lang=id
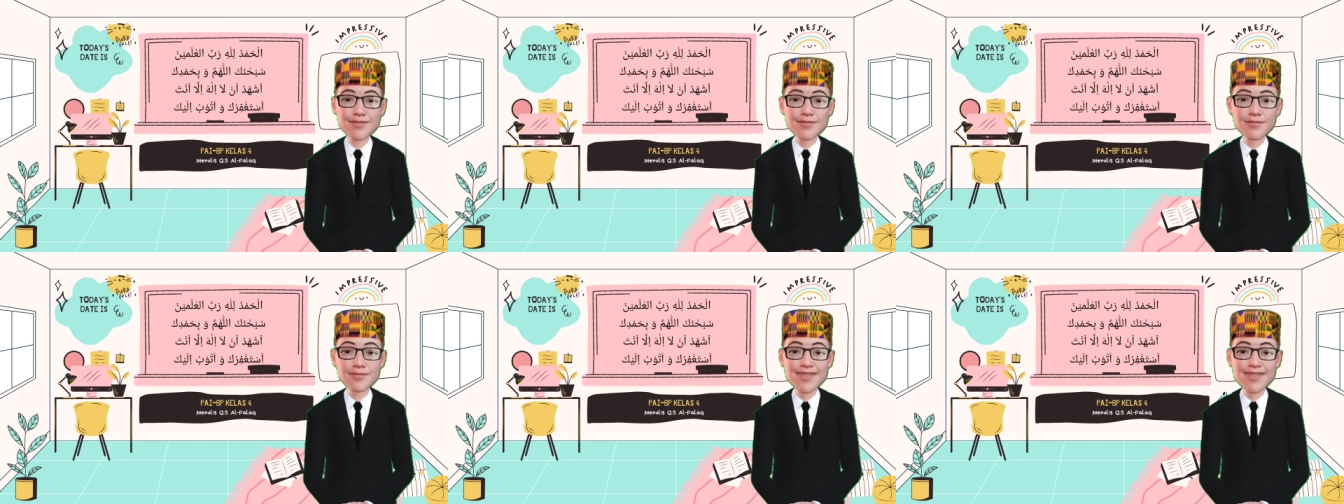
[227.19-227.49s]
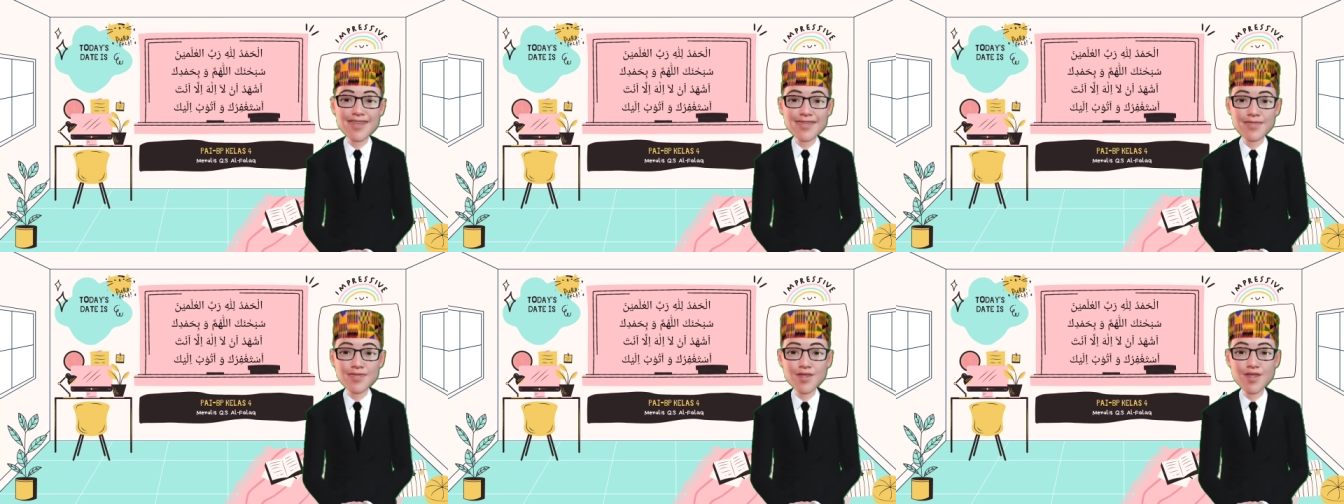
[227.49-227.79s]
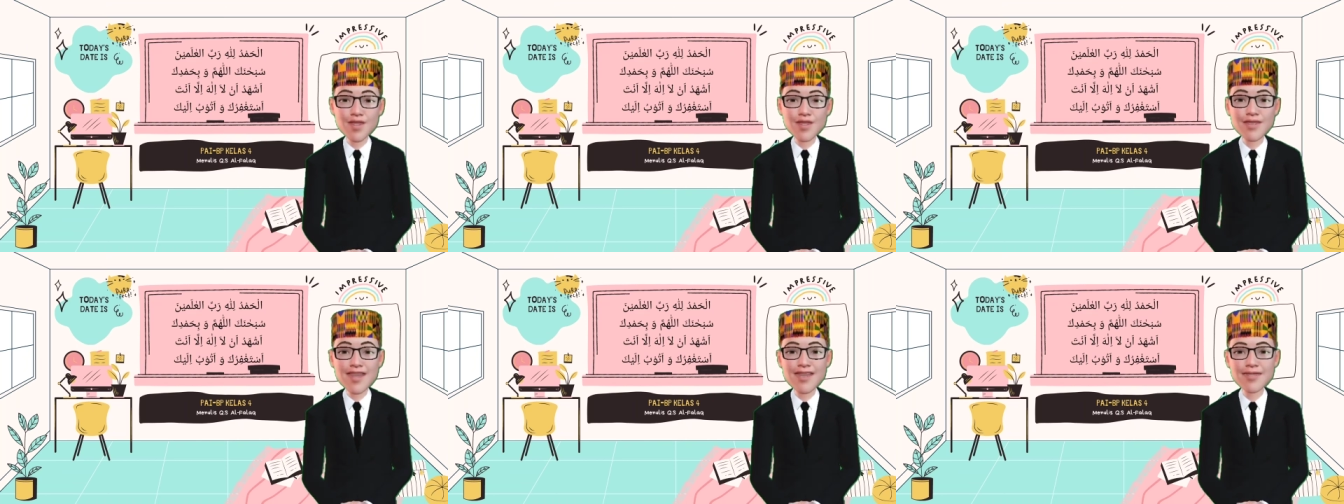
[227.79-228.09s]
Kita
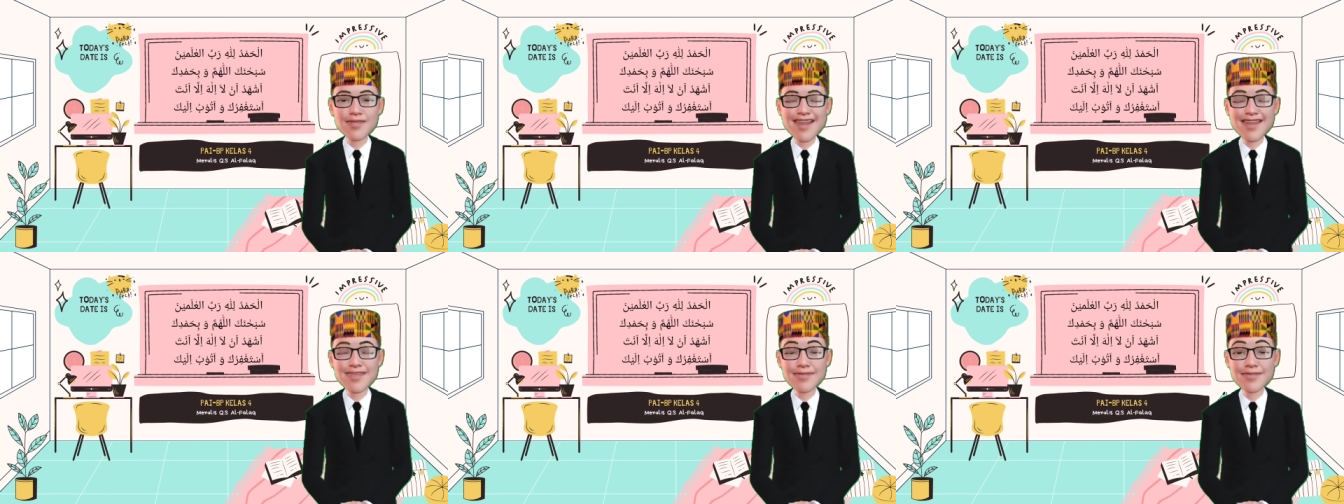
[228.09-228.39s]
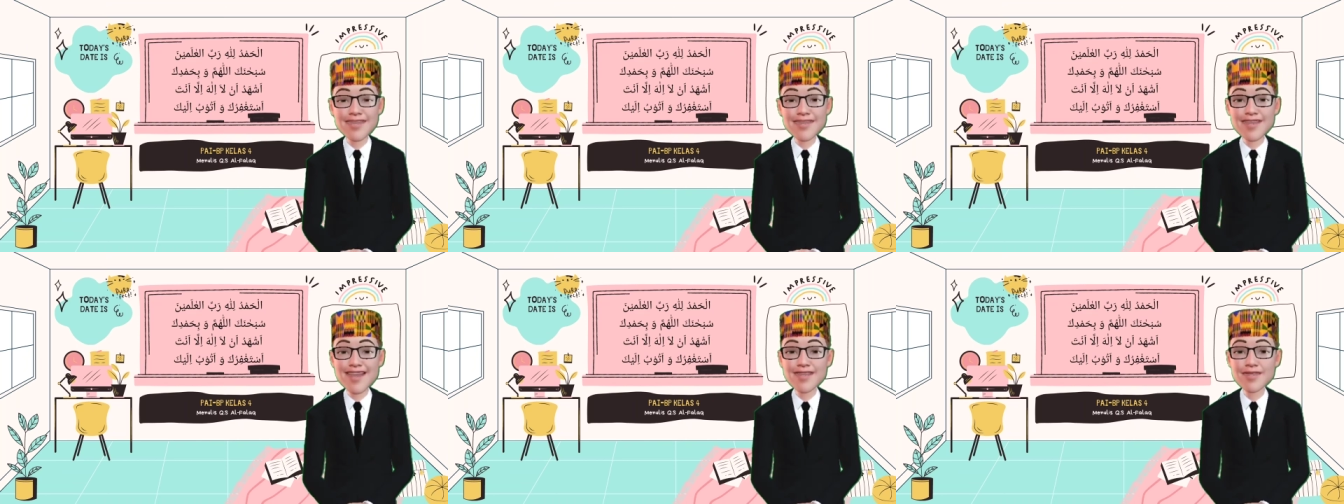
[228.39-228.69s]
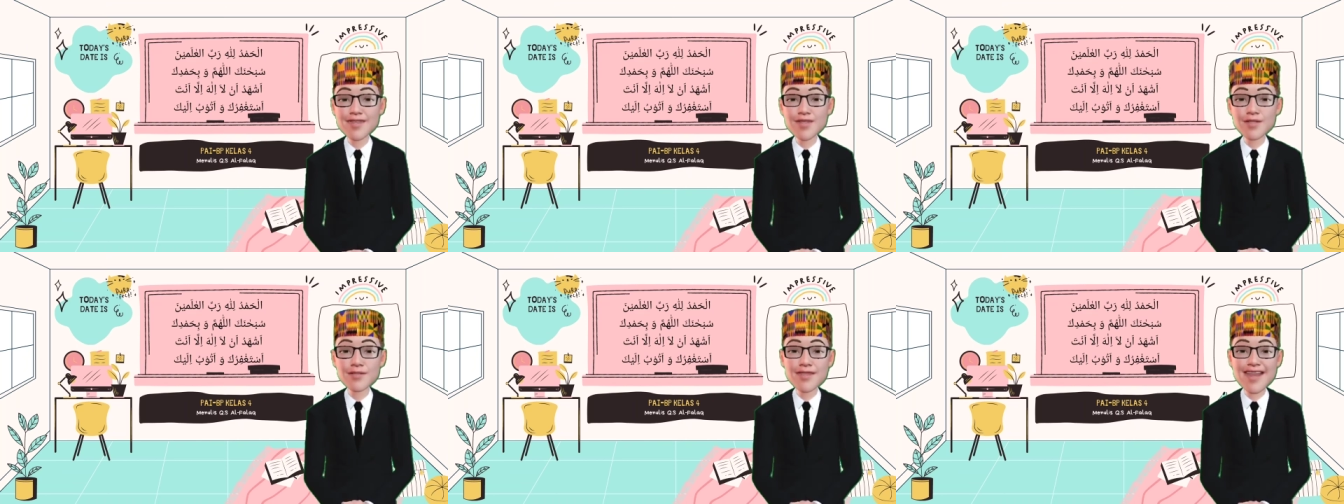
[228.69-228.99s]
sempurnakan dengan
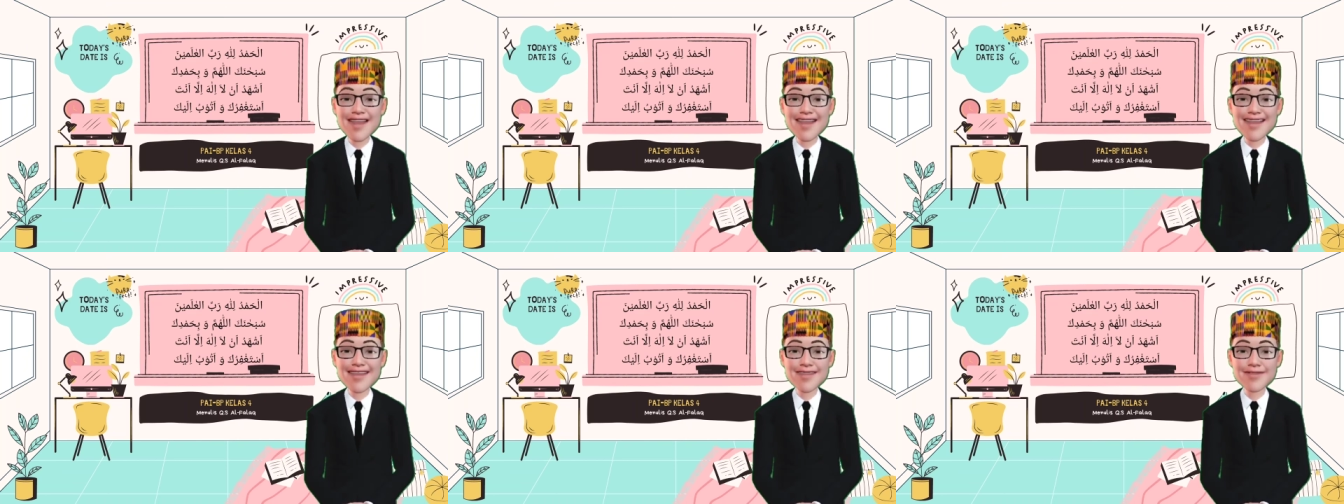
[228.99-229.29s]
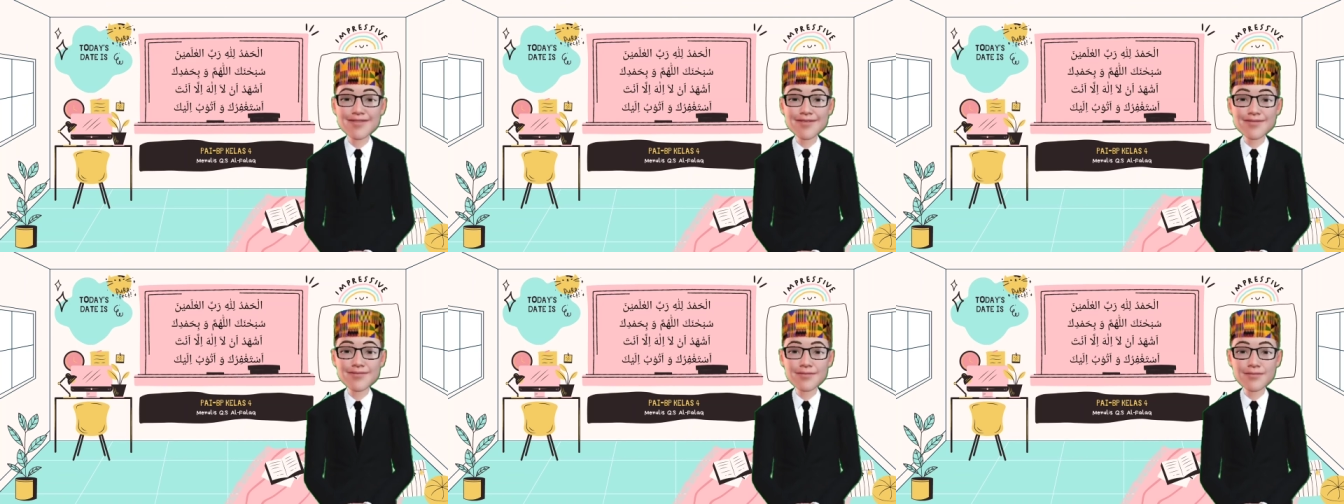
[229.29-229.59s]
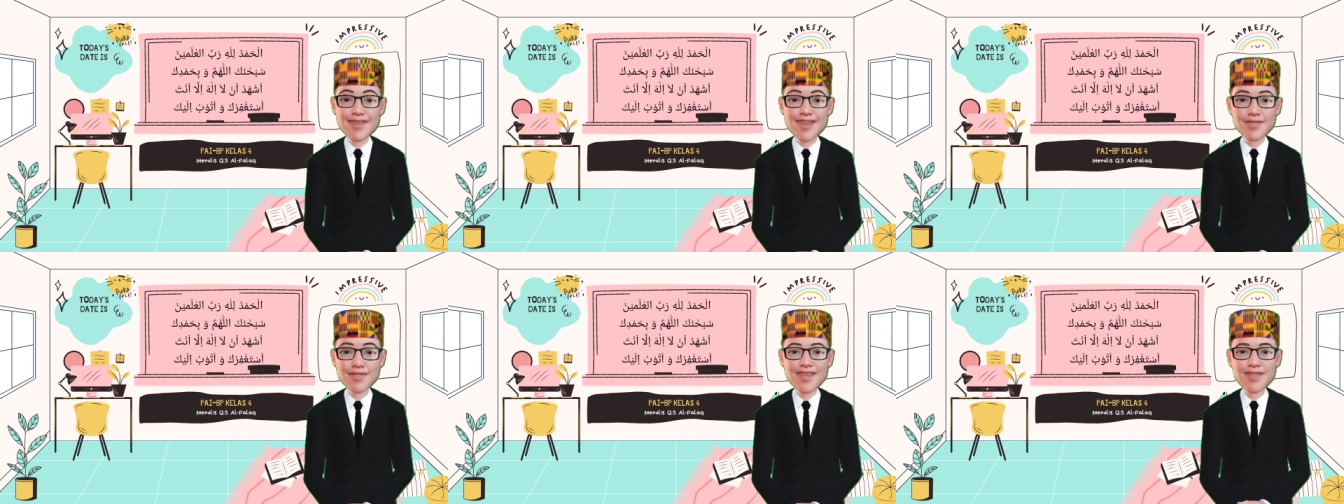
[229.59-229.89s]
doa
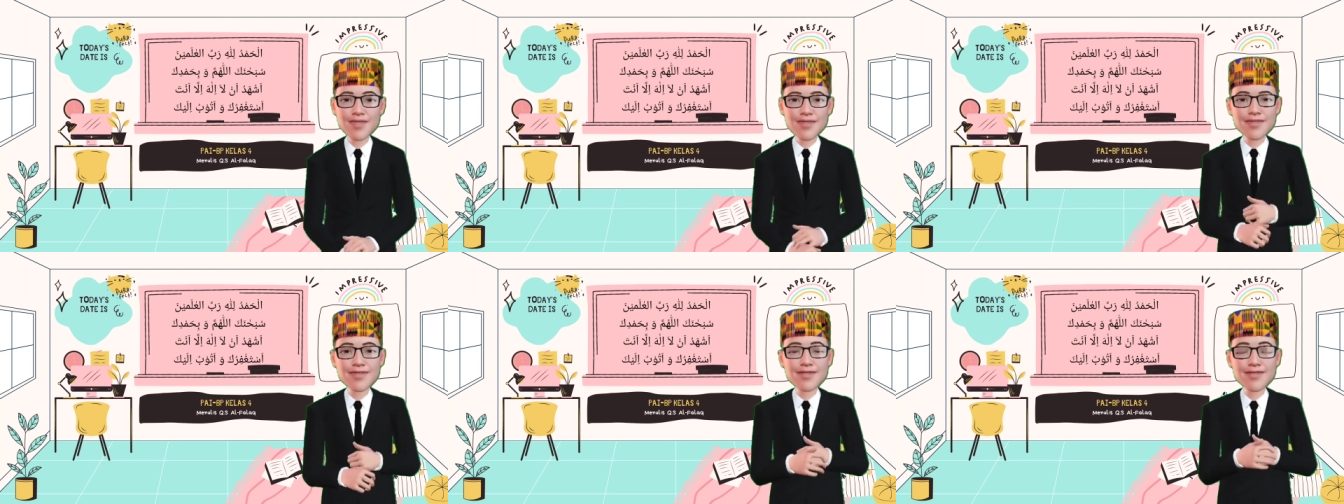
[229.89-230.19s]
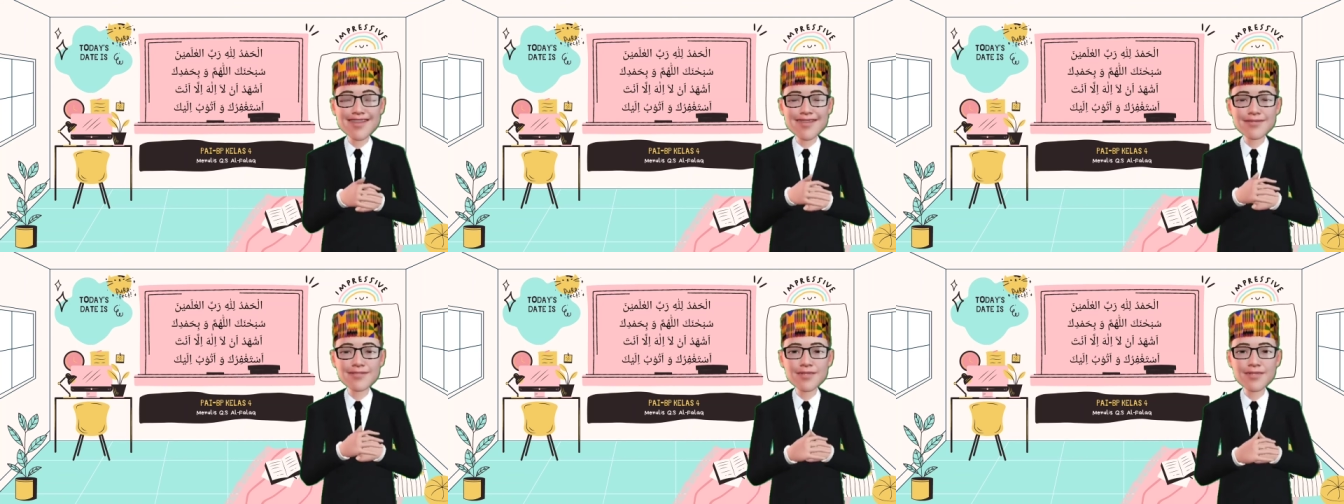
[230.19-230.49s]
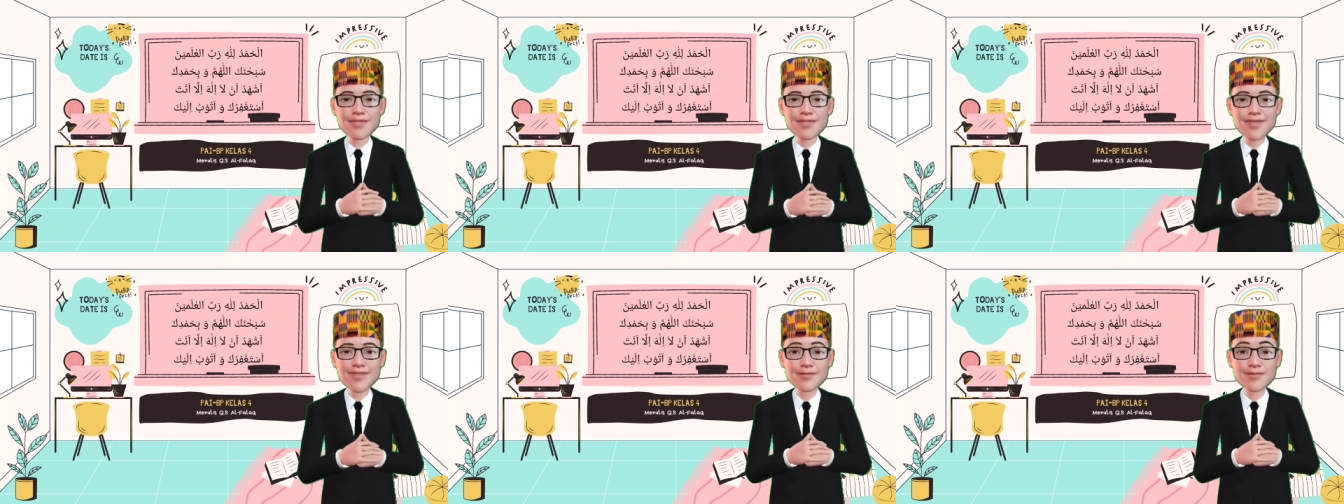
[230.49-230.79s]
kafaratul
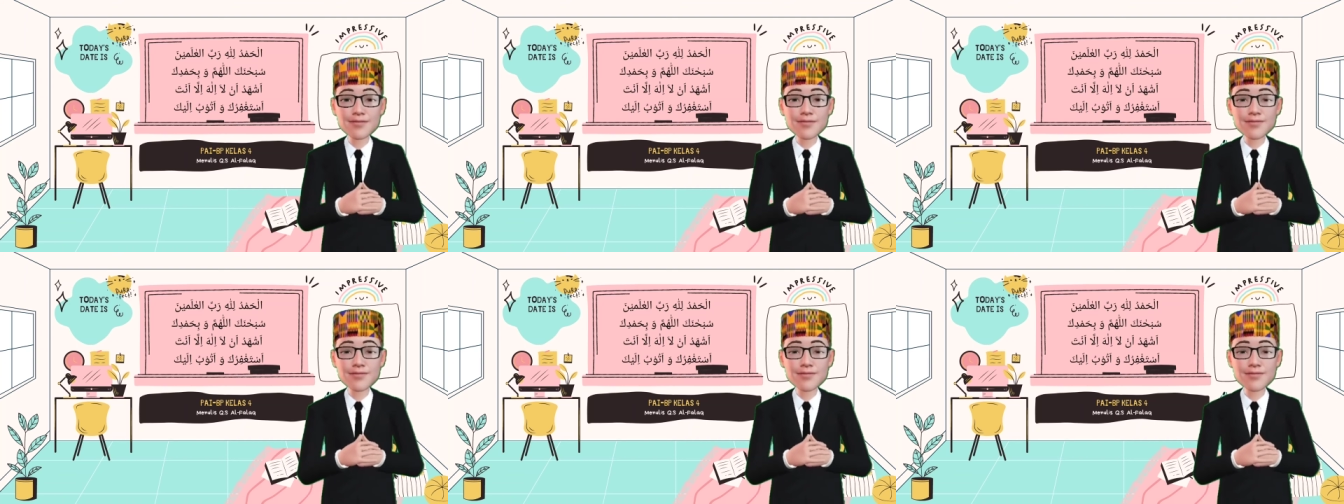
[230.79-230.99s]
majelis.